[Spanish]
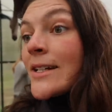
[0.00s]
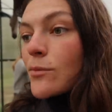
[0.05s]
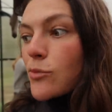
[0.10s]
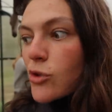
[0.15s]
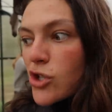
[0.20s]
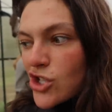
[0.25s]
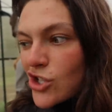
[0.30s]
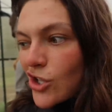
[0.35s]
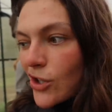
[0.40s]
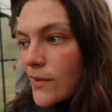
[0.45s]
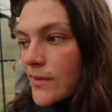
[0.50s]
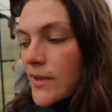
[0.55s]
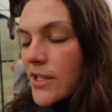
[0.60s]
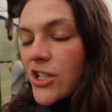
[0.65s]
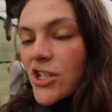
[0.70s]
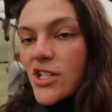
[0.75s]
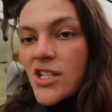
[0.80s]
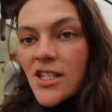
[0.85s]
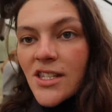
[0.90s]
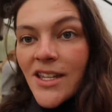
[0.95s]
Pues no,
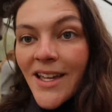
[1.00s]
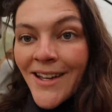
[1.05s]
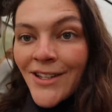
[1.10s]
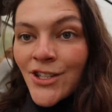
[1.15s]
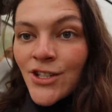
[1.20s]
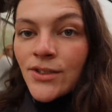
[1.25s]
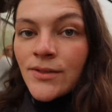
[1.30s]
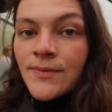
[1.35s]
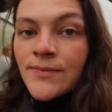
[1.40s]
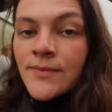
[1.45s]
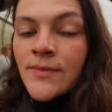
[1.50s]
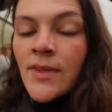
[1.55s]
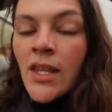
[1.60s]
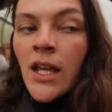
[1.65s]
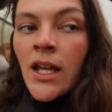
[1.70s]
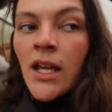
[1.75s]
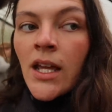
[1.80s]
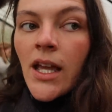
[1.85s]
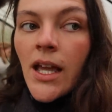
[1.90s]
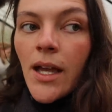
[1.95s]
entonces este año
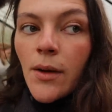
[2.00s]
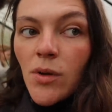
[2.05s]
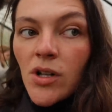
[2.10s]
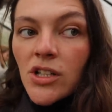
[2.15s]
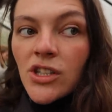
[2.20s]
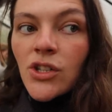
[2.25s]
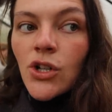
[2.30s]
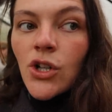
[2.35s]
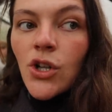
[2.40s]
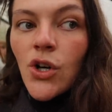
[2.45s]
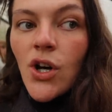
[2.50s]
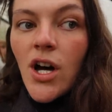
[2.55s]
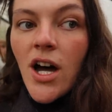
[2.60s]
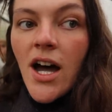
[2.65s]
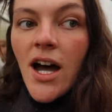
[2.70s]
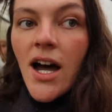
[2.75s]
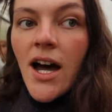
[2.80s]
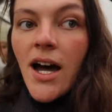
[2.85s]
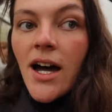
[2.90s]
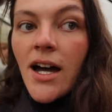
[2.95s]
He vuelto
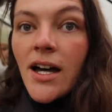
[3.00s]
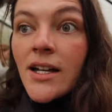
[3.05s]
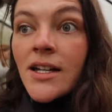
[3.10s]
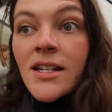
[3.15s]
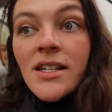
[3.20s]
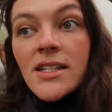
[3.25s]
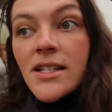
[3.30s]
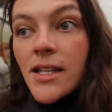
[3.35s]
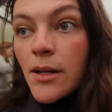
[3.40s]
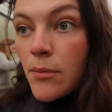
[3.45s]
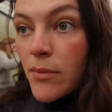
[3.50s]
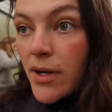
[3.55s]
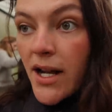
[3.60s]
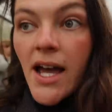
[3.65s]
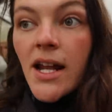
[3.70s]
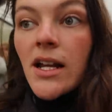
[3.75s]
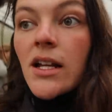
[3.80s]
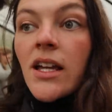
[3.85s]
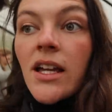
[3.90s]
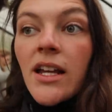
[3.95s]
a
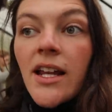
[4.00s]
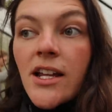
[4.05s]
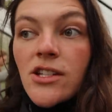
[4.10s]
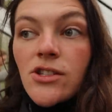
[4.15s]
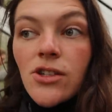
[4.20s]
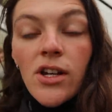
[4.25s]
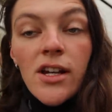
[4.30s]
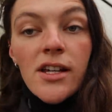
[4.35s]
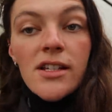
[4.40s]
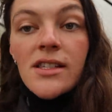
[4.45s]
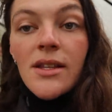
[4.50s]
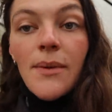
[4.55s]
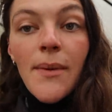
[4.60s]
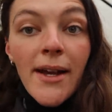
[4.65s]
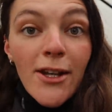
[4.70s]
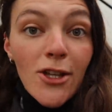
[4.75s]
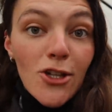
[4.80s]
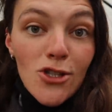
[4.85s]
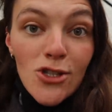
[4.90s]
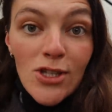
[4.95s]
sembrar girasoles de
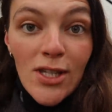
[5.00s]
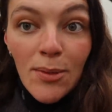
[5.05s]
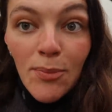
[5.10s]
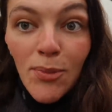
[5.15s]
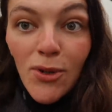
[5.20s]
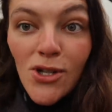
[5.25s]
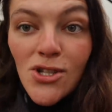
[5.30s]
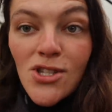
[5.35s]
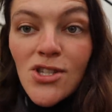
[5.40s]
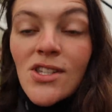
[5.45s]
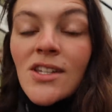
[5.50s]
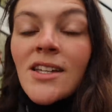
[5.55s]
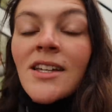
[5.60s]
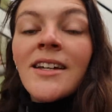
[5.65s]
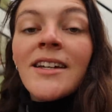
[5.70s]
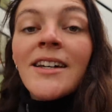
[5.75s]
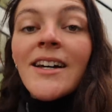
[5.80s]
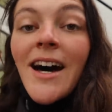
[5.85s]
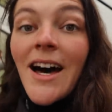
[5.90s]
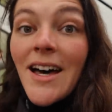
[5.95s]
varios tipos,
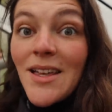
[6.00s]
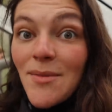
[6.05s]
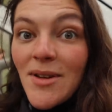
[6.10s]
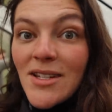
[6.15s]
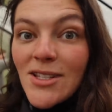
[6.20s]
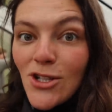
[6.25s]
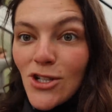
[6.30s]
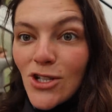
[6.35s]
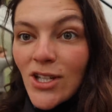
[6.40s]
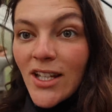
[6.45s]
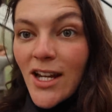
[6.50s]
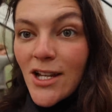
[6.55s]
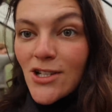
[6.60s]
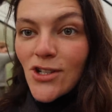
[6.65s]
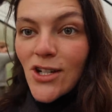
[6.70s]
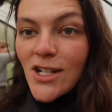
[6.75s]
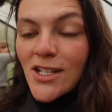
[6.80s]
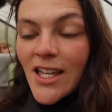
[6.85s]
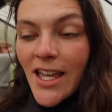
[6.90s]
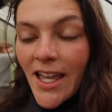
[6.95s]
además de los
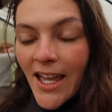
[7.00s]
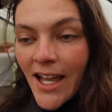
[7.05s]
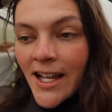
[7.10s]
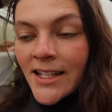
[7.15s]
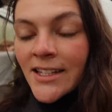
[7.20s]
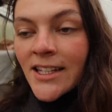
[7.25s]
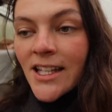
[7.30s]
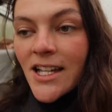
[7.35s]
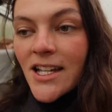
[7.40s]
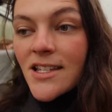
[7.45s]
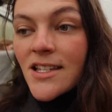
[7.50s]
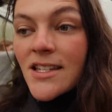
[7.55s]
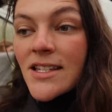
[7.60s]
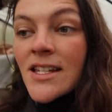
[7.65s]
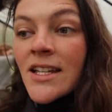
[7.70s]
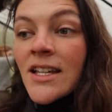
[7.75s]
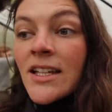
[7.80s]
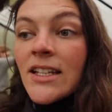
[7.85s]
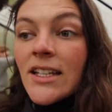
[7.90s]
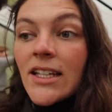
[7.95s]
girasoles gigantes,
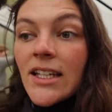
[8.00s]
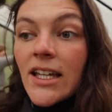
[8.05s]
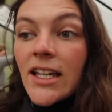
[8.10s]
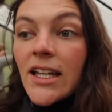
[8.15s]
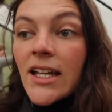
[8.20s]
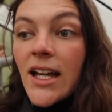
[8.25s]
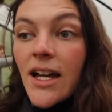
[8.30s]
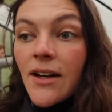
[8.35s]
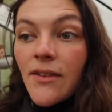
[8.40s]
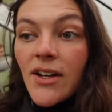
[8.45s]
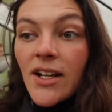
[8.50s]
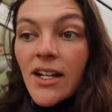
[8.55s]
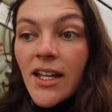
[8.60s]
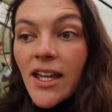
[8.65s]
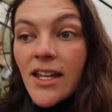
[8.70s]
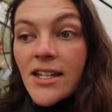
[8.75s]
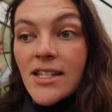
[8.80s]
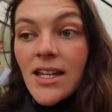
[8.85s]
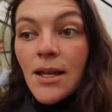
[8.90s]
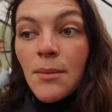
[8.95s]
y a ver
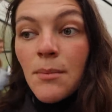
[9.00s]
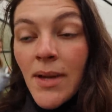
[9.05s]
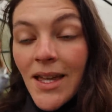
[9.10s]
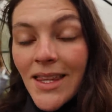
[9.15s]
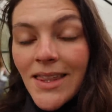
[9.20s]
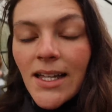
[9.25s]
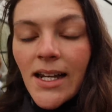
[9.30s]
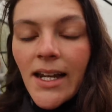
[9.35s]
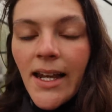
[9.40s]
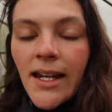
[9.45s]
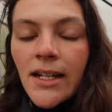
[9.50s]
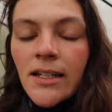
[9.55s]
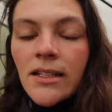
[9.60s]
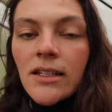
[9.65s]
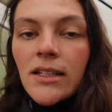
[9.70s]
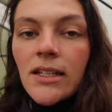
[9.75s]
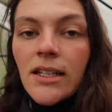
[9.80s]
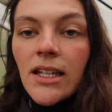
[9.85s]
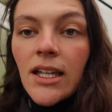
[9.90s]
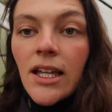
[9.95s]
que se mezclen
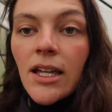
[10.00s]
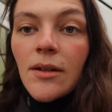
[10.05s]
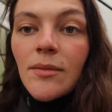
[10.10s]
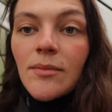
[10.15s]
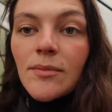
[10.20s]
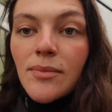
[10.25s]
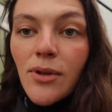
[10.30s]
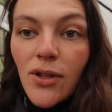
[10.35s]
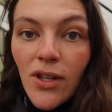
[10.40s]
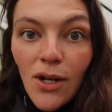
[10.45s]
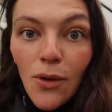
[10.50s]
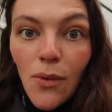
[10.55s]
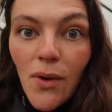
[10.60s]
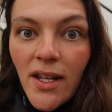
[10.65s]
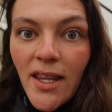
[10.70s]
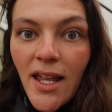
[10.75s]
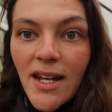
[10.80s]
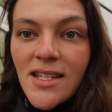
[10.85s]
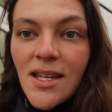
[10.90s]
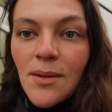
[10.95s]
y poder
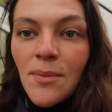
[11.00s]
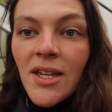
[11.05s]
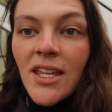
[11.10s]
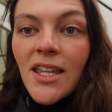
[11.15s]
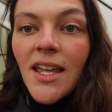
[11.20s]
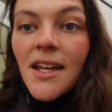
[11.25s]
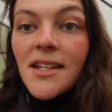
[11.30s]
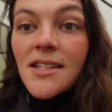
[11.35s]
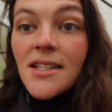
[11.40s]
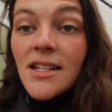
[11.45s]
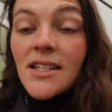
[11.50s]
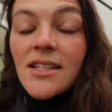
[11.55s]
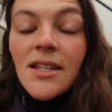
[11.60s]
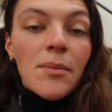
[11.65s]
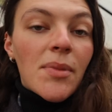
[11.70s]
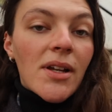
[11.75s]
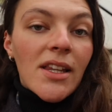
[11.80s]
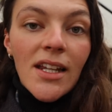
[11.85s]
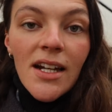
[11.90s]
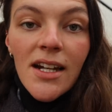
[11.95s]
guardar semillas y
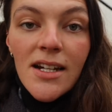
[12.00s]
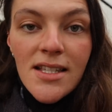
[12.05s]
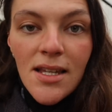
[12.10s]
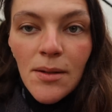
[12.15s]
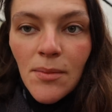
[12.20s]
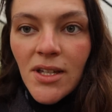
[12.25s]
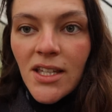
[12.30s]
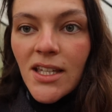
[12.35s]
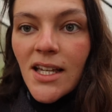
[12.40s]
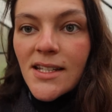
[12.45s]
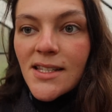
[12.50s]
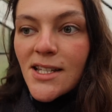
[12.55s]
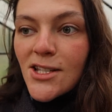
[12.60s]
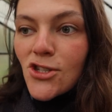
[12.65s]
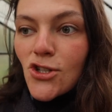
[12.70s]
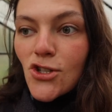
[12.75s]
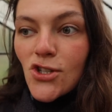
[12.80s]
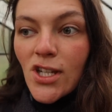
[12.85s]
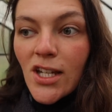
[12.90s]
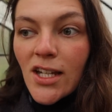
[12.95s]
siempre tener semillas de
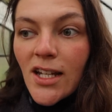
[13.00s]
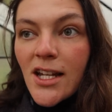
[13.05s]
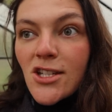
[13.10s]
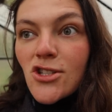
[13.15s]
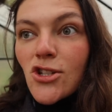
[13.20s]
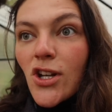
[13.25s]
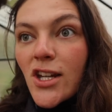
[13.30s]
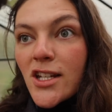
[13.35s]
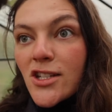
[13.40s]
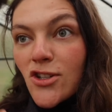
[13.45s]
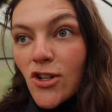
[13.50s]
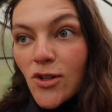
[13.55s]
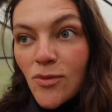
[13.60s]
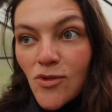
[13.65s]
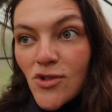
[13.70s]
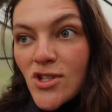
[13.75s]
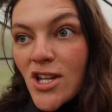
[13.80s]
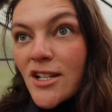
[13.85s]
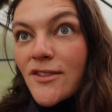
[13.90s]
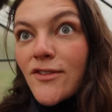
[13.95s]
estos girasoles con
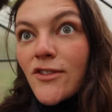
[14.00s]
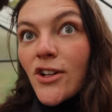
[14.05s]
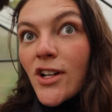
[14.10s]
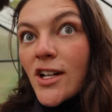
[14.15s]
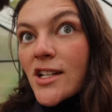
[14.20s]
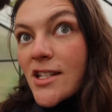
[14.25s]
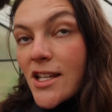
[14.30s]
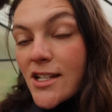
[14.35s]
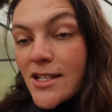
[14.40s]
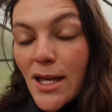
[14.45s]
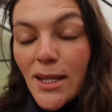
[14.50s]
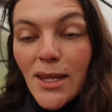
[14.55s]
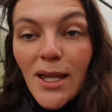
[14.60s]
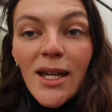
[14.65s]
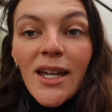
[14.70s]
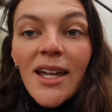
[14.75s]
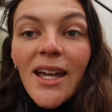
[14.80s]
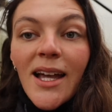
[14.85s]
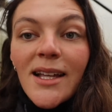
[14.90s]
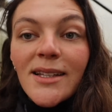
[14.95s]
muchas flores que se
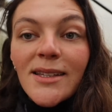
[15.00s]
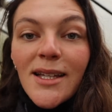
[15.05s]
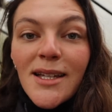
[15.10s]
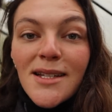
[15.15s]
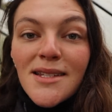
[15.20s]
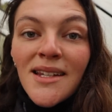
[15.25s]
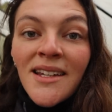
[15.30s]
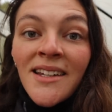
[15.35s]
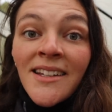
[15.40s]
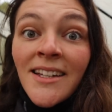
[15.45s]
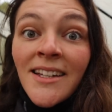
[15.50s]
hacen gigantes,